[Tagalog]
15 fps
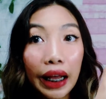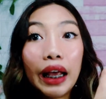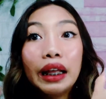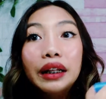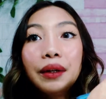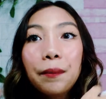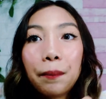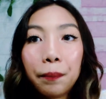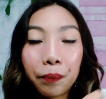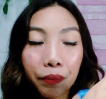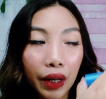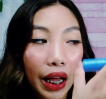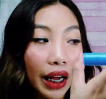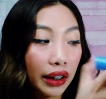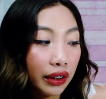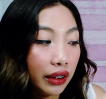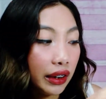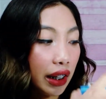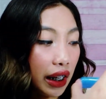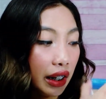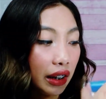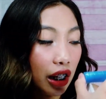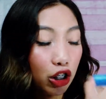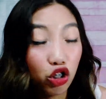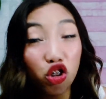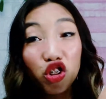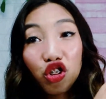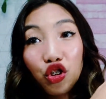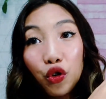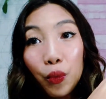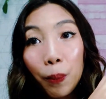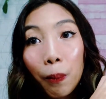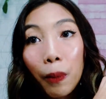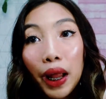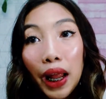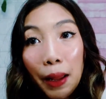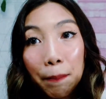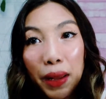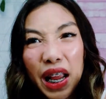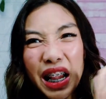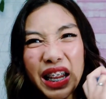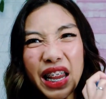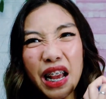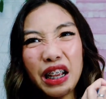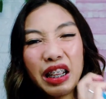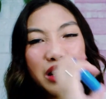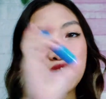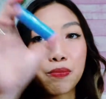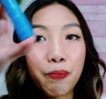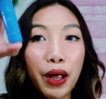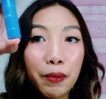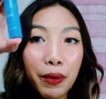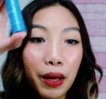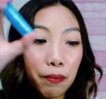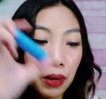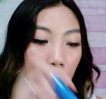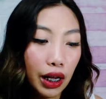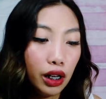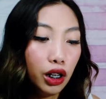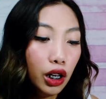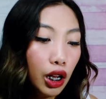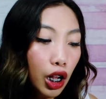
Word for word: And, I think yun yung ml niya. It's 5 ml.